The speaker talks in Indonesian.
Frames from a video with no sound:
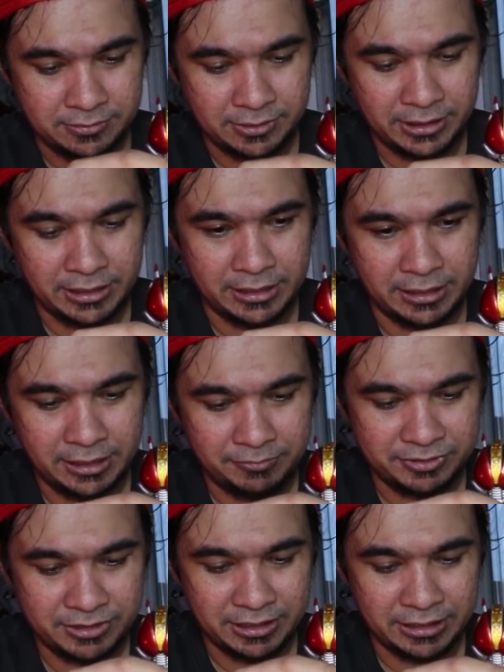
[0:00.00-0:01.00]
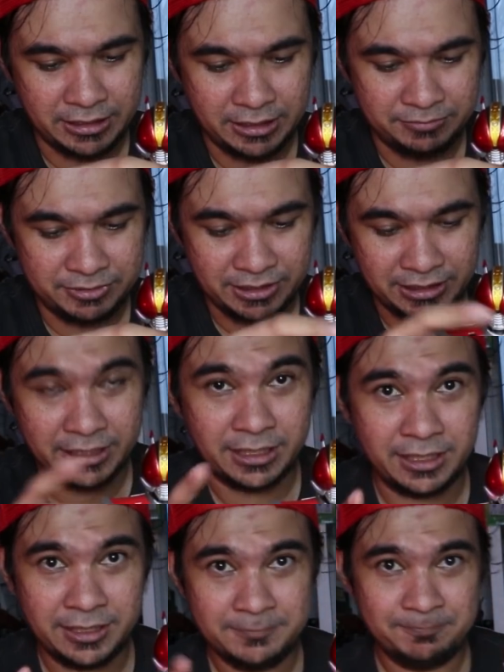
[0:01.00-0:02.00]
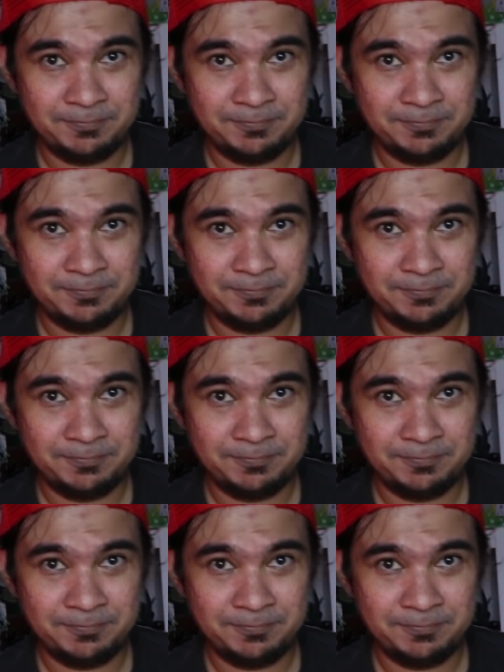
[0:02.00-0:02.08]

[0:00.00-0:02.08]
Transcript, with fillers: Oke ya, bisa ya, bisa ya.